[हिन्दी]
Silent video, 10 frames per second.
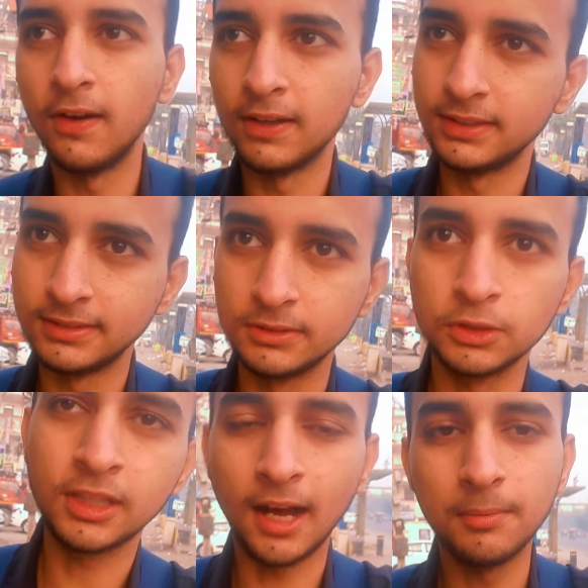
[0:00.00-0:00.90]
और
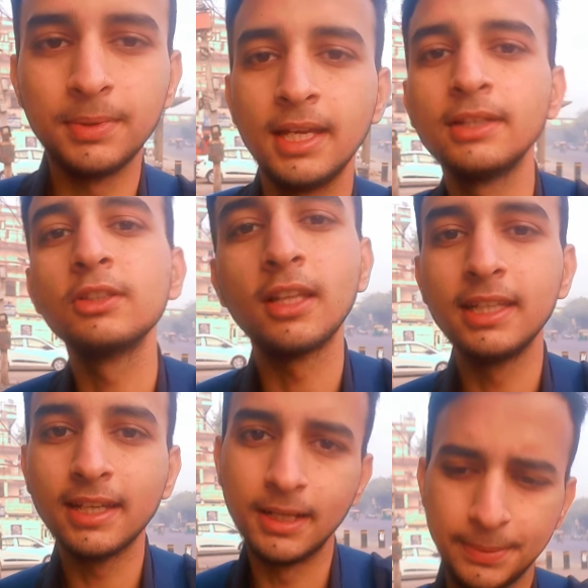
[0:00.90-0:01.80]
कुछ काम भी है तो
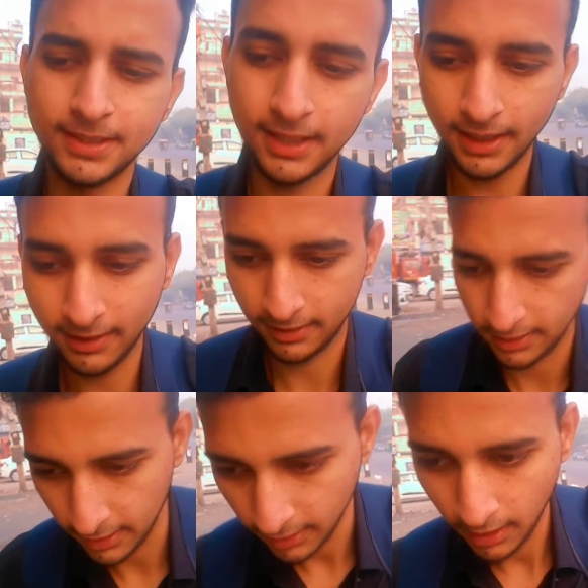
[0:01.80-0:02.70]
जल्दी घर भी जाना
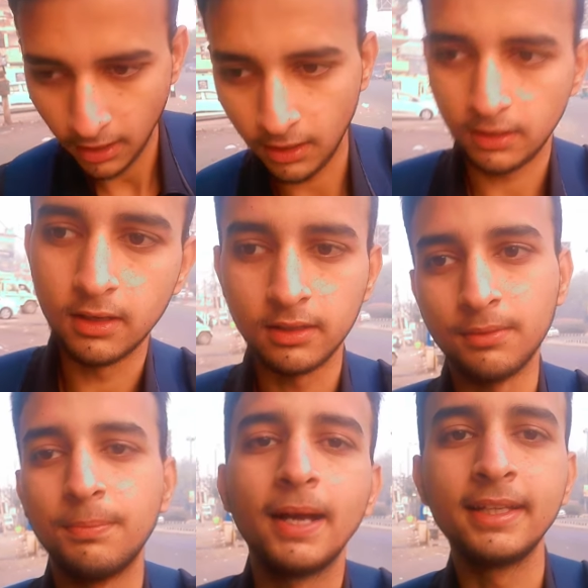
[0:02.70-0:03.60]
है
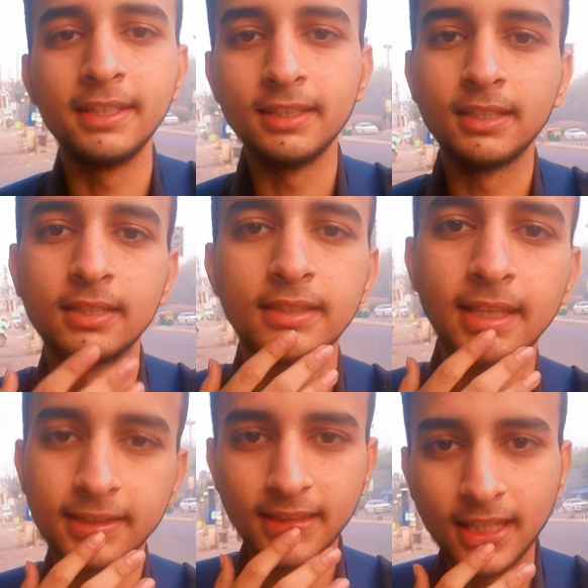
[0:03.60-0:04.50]
और बाकी
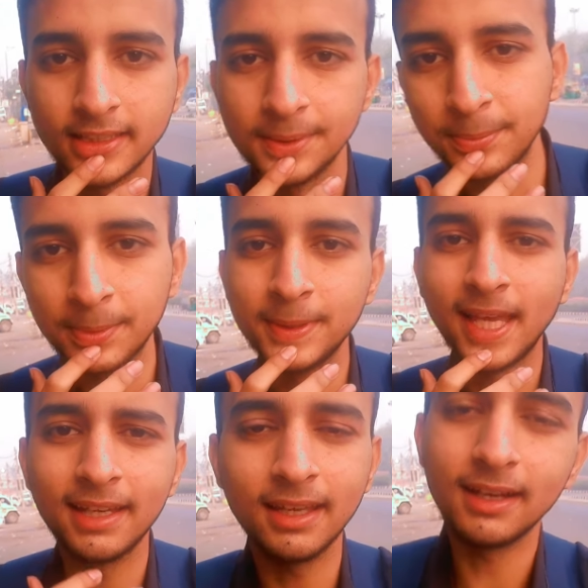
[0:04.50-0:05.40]
देखते हैं जिम में भी
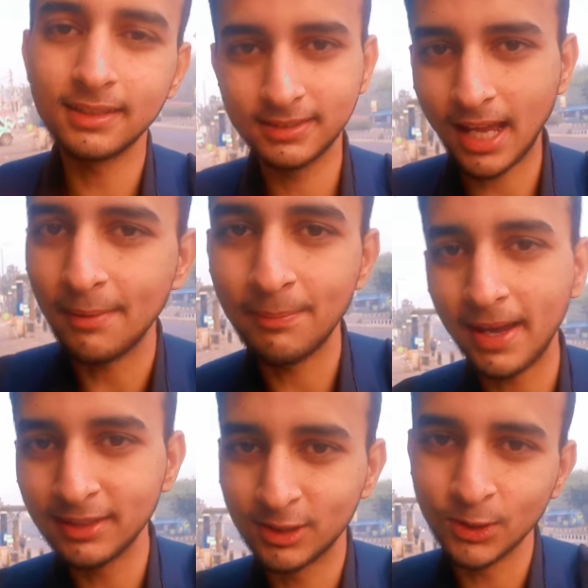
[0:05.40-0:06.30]
जाएंगे अगर जा
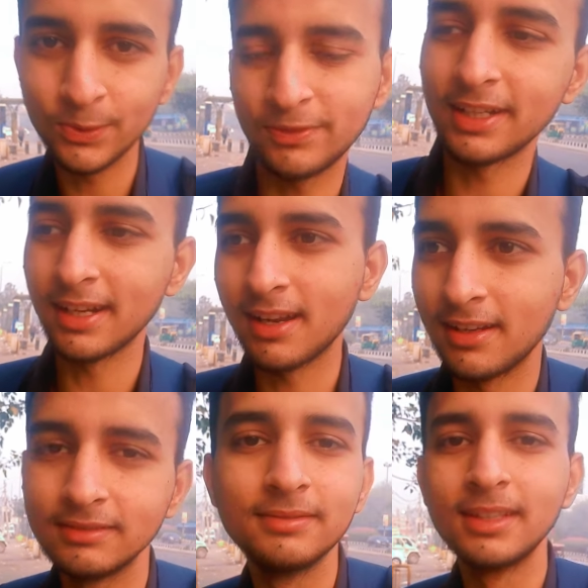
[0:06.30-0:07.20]
पाए तो वरना
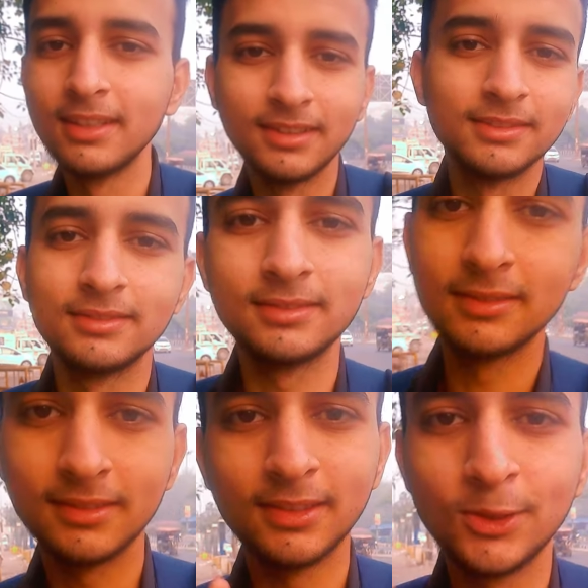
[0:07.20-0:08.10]

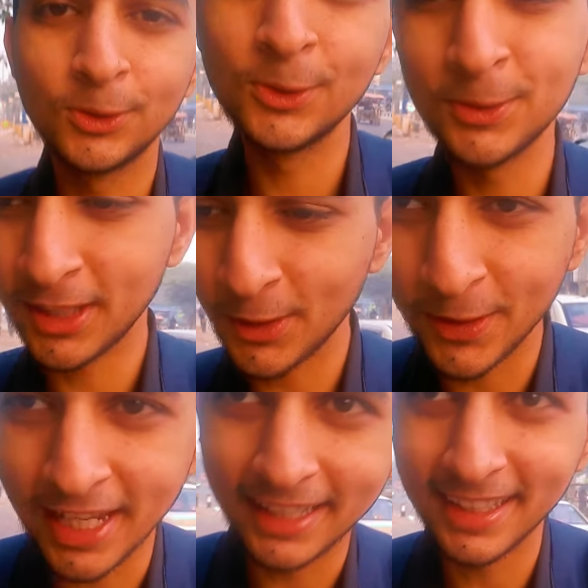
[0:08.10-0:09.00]
दूर दूर तक
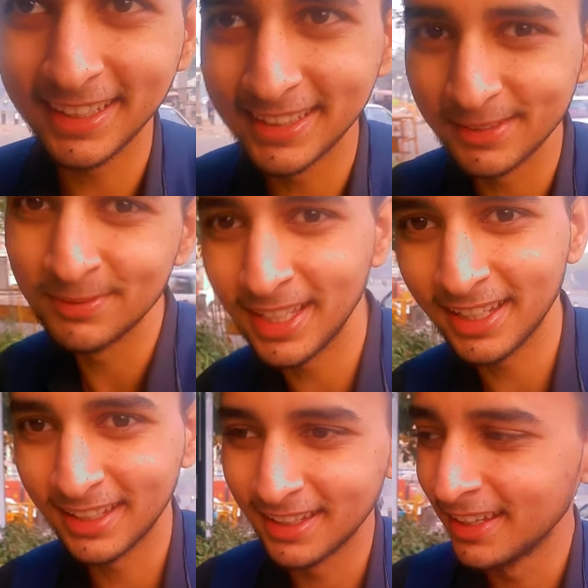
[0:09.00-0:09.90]
कोई आता नहीं है जिम से
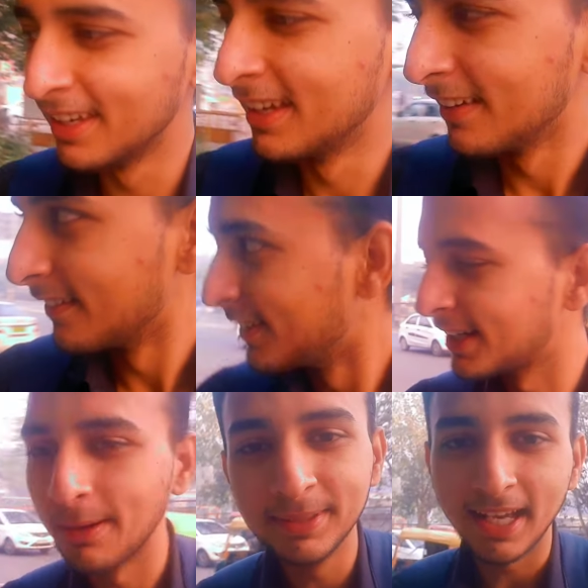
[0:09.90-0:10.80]

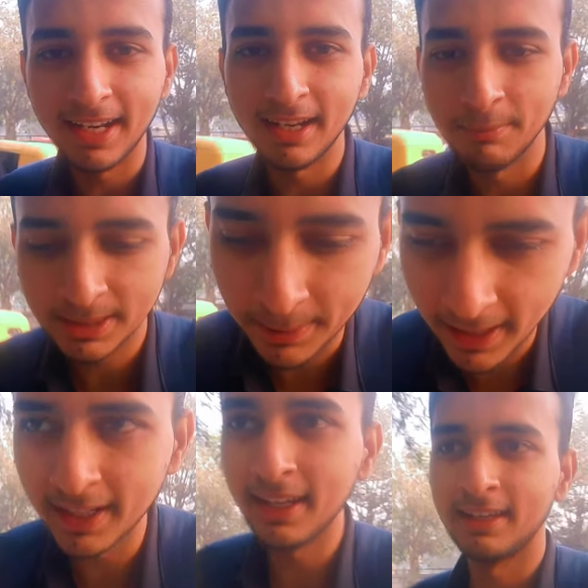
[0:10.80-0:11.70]
फिर अभी जा रहे हैं बस
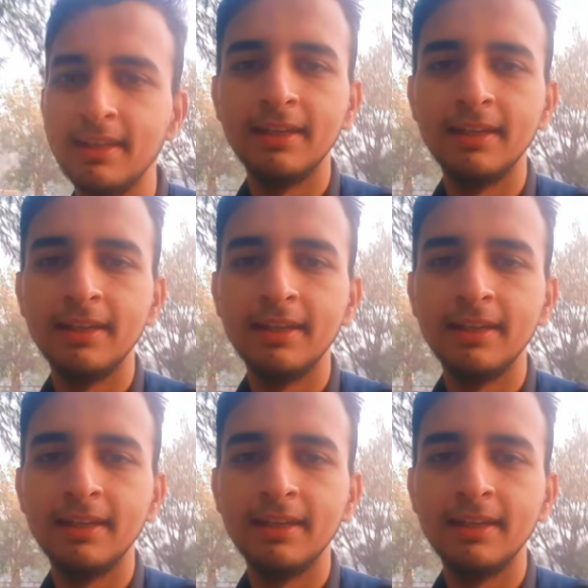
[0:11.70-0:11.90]
पकड़ने